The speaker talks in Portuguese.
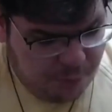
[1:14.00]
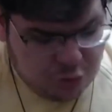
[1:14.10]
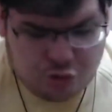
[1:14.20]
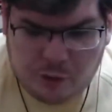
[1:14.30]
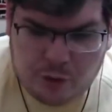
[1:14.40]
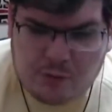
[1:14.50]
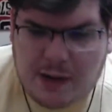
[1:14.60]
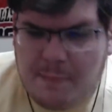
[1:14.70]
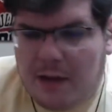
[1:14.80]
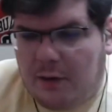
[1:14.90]
Pô, tô eu no
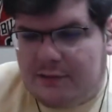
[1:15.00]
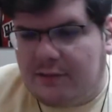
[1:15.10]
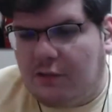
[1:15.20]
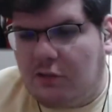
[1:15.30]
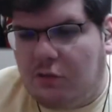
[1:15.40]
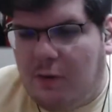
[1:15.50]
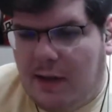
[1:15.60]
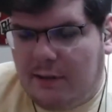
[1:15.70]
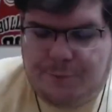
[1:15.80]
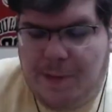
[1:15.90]
camarote em São
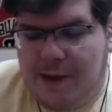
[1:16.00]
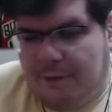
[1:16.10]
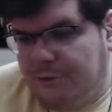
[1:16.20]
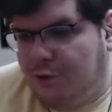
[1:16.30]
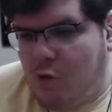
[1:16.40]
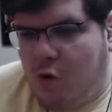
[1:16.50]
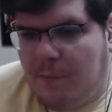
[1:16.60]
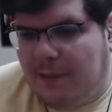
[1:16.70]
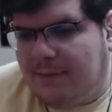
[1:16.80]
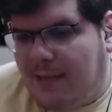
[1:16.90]
Januário, esperando o jogo
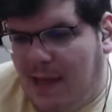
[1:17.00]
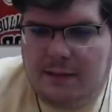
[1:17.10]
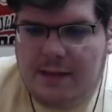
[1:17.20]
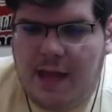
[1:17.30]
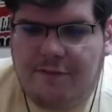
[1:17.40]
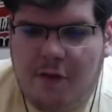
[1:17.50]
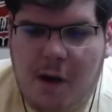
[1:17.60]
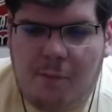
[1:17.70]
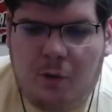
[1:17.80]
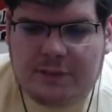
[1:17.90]
começar. E aí vem
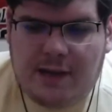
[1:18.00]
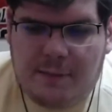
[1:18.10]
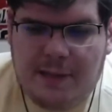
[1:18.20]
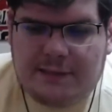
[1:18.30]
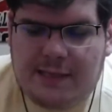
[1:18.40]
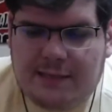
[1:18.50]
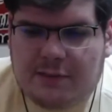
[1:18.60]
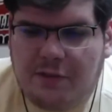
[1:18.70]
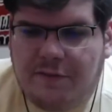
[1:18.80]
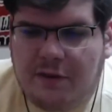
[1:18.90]
uma moça na minha
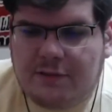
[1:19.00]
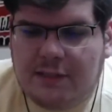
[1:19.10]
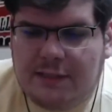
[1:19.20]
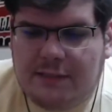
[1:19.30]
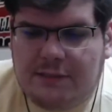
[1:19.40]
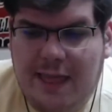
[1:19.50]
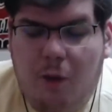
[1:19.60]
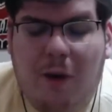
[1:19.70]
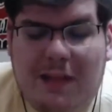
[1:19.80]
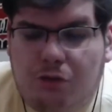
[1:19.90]
direção e fala o seguinte:
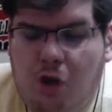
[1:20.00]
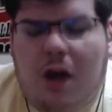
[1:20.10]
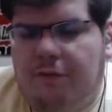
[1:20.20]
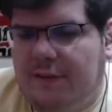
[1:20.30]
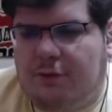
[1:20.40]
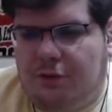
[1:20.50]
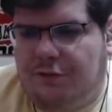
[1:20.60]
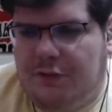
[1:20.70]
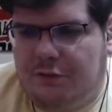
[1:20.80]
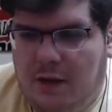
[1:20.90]
Eu adoro ver seus
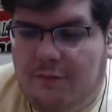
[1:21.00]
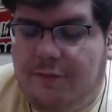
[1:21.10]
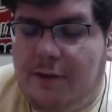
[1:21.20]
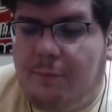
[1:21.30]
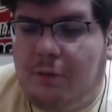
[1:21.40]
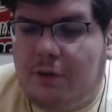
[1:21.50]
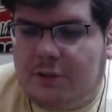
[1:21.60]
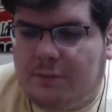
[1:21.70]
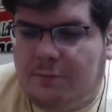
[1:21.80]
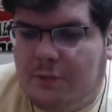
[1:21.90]
vídeos. Eu falei,
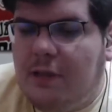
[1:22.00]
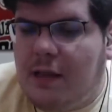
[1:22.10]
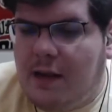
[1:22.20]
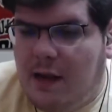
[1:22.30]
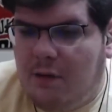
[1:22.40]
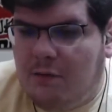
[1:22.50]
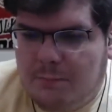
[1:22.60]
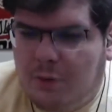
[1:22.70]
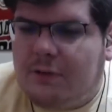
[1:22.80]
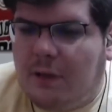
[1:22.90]
poxa, que legal.
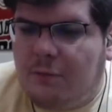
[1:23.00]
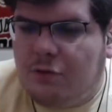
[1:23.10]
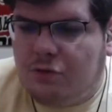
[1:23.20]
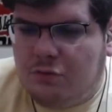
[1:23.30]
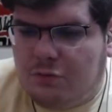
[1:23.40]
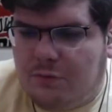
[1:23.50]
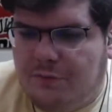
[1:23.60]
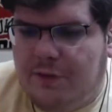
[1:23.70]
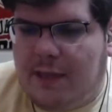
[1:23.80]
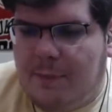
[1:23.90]
Pô, tamo junto.
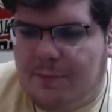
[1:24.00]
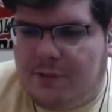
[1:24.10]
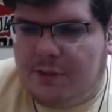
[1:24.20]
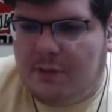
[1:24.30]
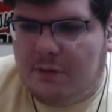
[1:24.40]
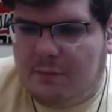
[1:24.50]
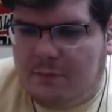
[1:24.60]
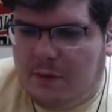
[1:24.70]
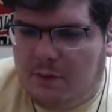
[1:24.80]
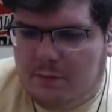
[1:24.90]
Fique repetida.
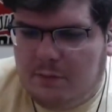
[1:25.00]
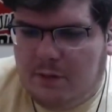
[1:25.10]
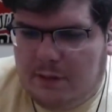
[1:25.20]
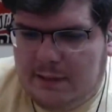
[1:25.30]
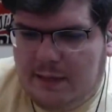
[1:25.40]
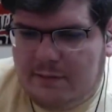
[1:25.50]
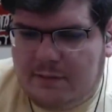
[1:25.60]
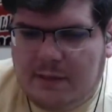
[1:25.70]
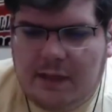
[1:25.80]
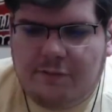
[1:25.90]
Não, ó, ninguém,
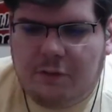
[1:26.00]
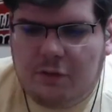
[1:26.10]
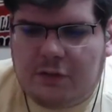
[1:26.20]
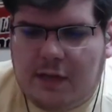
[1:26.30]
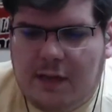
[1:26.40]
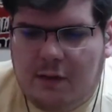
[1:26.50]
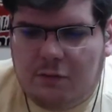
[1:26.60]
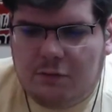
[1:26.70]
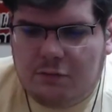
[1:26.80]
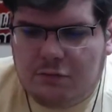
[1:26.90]
ninguém falou de quem é
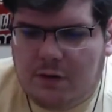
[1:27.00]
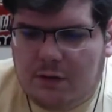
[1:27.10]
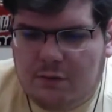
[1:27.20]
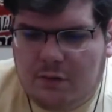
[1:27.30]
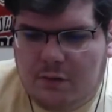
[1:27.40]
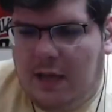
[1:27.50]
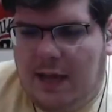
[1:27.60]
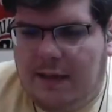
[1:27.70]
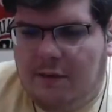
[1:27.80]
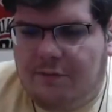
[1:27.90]
o jogador.
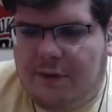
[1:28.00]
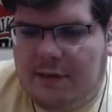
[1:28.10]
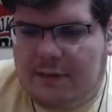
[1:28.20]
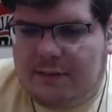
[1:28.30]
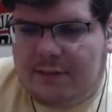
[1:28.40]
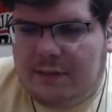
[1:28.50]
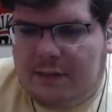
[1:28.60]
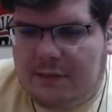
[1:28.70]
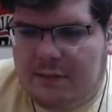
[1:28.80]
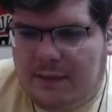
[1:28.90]
Aí eu falei
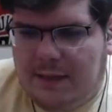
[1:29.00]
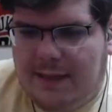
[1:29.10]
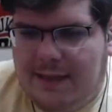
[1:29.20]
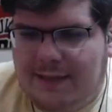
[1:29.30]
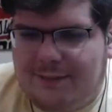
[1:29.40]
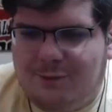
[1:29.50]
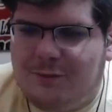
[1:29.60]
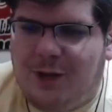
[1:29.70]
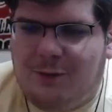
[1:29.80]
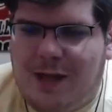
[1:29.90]
assim: é, não,
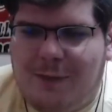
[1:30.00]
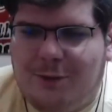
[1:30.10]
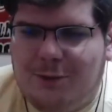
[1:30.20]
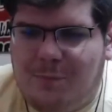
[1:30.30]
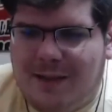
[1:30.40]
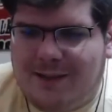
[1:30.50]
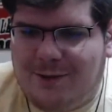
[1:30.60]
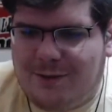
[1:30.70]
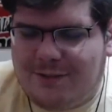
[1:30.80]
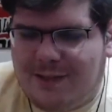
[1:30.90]
não era mãe do PEC,
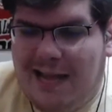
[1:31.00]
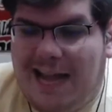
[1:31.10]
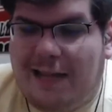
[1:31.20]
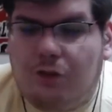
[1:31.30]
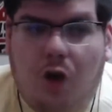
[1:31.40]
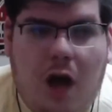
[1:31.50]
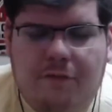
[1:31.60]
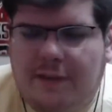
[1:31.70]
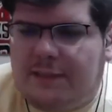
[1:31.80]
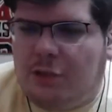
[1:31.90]
não, sério. Adoro
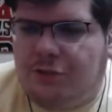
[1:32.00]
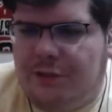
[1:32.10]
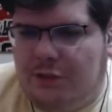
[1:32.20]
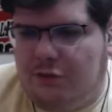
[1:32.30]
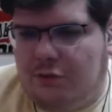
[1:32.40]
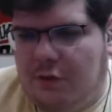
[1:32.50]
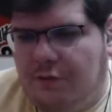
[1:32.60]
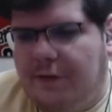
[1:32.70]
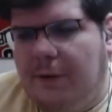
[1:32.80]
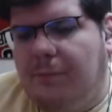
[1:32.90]
ver seus vídeos.
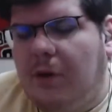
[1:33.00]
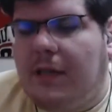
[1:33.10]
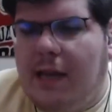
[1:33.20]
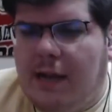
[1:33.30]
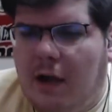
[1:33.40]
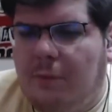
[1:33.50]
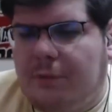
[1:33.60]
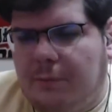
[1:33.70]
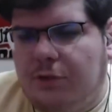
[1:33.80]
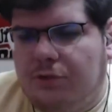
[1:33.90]
Eu falei, pô, que legal, pô,
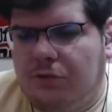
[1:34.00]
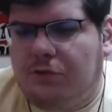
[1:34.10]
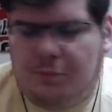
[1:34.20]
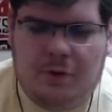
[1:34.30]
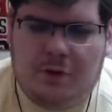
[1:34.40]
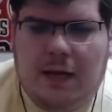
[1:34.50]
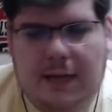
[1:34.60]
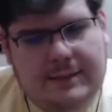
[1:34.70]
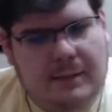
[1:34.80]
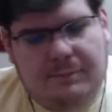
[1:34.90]
tamo junto, pô.
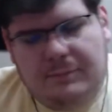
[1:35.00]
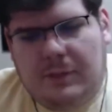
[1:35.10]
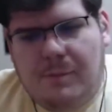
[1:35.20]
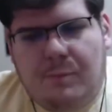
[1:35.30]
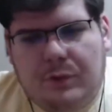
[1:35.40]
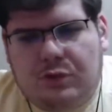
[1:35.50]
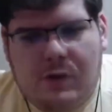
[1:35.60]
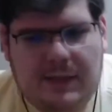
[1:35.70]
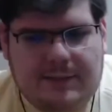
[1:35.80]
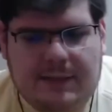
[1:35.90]
Aí já, já me
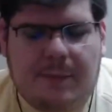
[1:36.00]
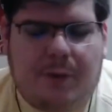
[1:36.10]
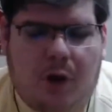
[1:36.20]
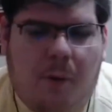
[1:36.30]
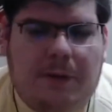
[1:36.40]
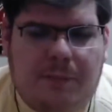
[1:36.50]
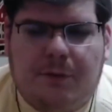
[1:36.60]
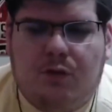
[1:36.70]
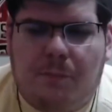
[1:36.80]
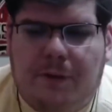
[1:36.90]
posicionei assim, né? Porque normalmente a
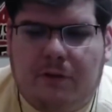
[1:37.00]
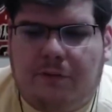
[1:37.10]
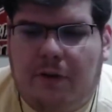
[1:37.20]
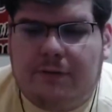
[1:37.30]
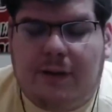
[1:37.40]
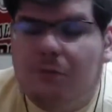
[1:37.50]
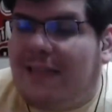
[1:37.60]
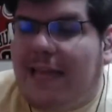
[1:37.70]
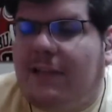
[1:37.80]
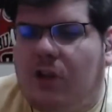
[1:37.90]
pessoa pede uma foto, ela, eu
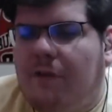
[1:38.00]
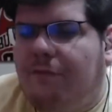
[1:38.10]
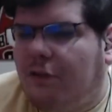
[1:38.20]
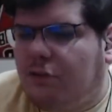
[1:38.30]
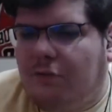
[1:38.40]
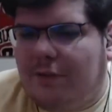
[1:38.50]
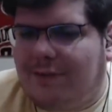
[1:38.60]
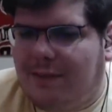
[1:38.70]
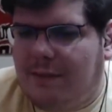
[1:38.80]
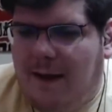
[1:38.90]
tenho que tirar uma foto com
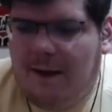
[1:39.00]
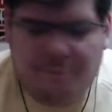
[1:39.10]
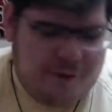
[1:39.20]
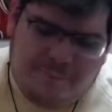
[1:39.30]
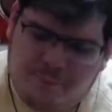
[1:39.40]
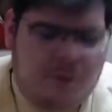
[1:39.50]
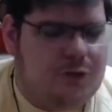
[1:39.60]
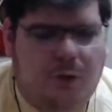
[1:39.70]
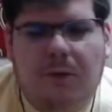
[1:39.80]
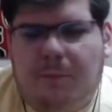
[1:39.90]
você. Aí eu falei, pô,
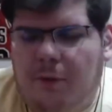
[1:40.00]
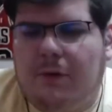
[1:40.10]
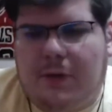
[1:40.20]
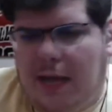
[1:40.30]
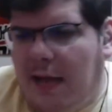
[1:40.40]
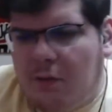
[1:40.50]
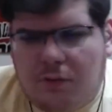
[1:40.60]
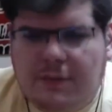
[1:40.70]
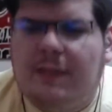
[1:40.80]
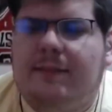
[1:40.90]
show, pô, claro,
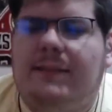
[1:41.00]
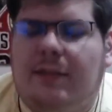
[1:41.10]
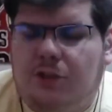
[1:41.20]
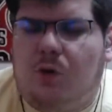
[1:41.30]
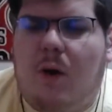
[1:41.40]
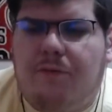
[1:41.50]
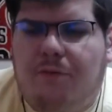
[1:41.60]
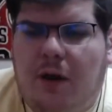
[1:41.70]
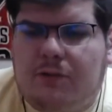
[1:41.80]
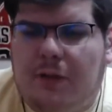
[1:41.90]
com certeza. Aí tirou uma
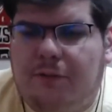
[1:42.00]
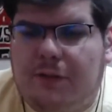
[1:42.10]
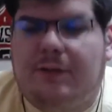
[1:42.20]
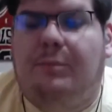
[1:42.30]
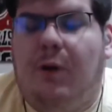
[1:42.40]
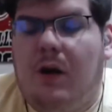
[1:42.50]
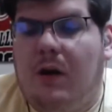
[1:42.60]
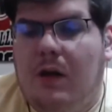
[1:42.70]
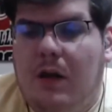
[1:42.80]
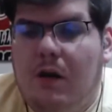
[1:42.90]
foto, ela falou assim, pô,
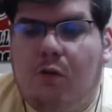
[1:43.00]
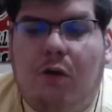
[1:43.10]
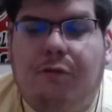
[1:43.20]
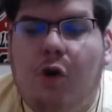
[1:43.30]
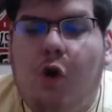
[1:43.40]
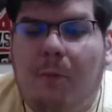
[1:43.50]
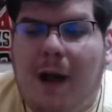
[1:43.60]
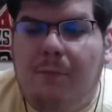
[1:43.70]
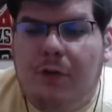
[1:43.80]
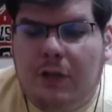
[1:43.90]
qual foi o gol
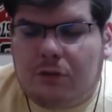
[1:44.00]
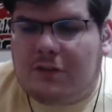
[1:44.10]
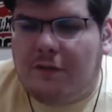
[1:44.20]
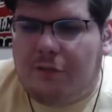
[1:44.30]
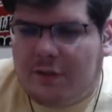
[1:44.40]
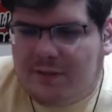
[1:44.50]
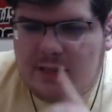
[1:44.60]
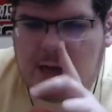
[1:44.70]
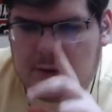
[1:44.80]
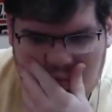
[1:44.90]
mais bonito que você viu esse
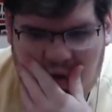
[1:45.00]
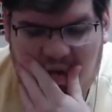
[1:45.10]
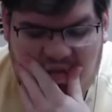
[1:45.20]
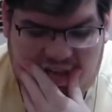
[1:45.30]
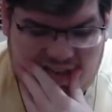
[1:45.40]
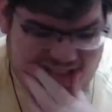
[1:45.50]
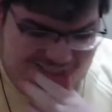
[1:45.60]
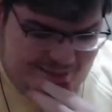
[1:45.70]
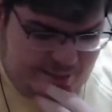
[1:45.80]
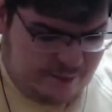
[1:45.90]
ano? Aí eu falei
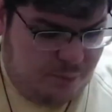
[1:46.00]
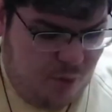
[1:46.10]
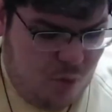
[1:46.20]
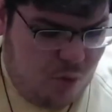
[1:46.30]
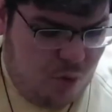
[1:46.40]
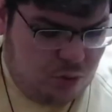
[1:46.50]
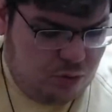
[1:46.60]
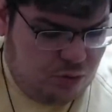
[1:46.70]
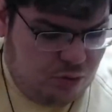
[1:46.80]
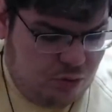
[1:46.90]
assim, pô, o gol
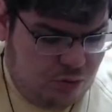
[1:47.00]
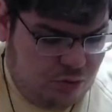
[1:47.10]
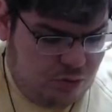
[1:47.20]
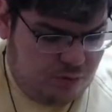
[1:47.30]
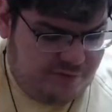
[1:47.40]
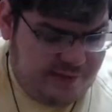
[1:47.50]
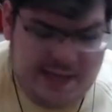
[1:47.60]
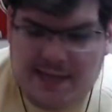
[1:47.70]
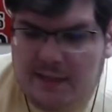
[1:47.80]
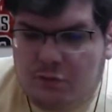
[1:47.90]
do
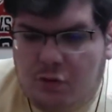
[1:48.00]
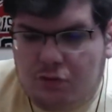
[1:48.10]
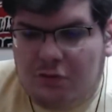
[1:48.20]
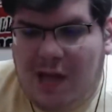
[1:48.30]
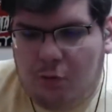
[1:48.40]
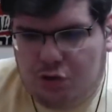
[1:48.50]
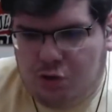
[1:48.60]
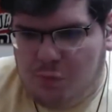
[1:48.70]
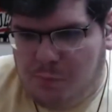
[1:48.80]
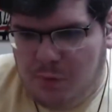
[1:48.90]
Figueiredo contra o Náutico.